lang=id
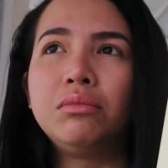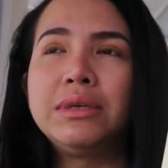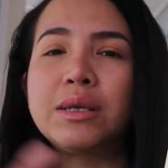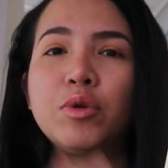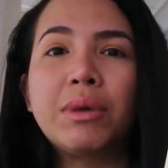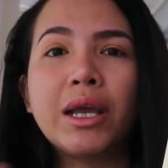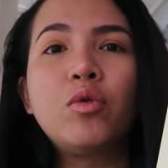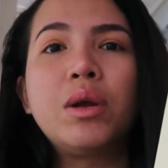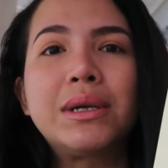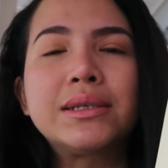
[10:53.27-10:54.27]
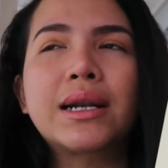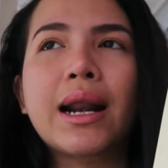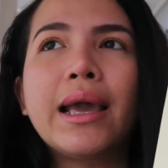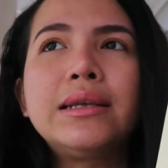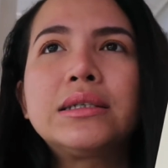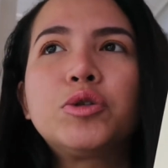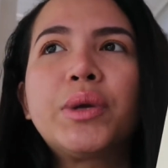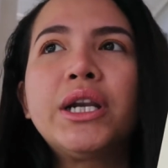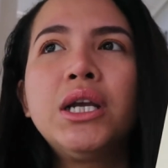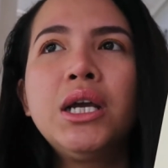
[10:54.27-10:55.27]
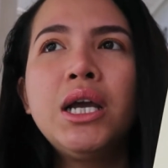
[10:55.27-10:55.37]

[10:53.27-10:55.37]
meskipun mereka udah bercerai cuman